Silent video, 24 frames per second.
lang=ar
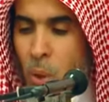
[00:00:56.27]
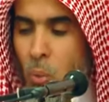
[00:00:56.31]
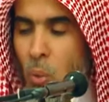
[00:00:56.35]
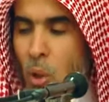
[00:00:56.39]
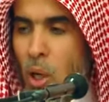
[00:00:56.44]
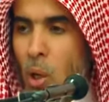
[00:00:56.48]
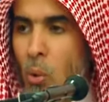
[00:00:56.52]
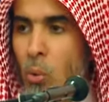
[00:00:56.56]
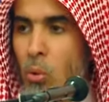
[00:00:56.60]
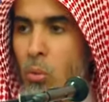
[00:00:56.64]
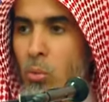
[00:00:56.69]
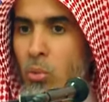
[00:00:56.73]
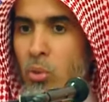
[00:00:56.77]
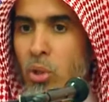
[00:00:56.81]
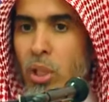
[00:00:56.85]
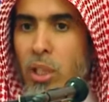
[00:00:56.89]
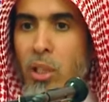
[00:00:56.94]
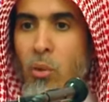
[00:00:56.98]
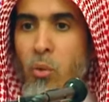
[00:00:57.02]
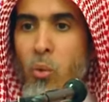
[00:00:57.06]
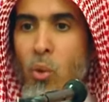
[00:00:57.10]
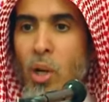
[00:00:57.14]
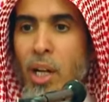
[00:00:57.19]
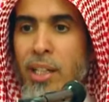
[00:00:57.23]
وقول
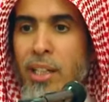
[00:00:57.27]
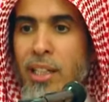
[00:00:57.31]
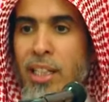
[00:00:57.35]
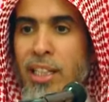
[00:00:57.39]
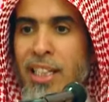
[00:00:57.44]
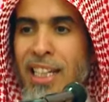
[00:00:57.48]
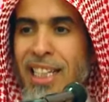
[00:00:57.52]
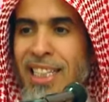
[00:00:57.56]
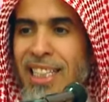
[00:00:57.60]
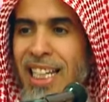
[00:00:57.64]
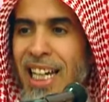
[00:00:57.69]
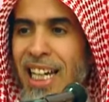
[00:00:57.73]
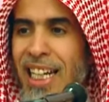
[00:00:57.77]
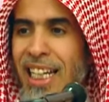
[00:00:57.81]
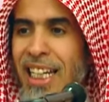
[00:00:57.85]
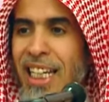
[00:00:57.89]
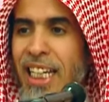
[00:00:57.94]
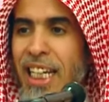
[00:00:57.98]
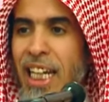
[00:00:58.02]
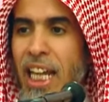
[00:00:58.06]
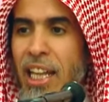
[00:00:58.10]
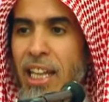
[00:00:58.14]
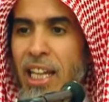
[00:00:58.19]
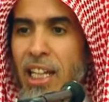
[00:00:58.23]
المصنف عن
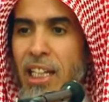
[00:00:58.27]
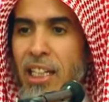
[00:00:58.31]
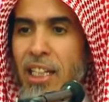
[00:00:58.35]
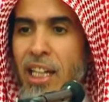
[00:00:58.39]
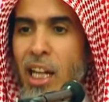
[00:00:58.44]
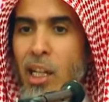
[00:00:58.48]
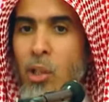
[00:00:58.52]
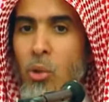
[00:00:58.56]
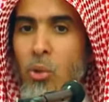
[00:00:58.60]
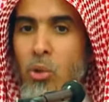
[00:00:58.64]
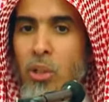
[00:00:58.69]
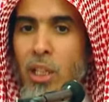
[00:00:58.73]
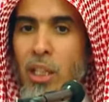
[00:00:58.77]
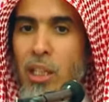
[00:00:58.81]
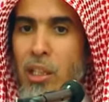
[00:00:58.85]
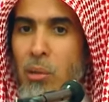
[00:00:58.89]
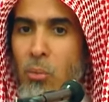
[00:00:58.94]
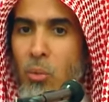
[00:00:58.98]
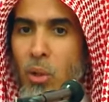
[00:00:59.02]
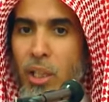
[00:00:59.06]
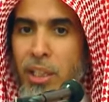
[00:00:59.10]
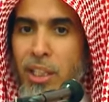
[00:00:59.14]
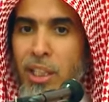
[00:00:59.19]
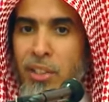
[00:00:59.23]
يساره كذلك أي
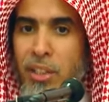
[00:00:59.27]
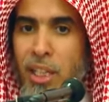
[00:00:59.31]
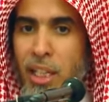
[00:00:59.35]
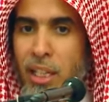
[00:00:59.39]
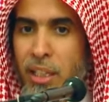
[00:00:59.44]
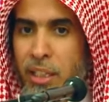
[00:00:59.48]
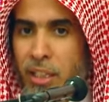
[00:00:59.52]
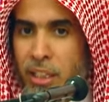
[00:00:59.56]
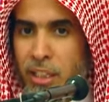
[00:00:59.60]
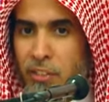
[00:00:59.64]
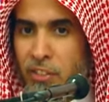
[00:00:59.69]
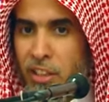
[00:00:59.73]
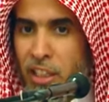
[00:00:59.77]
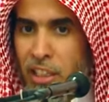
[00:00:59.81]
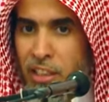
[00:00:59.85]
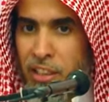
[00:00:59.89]
يسلم عن يساره في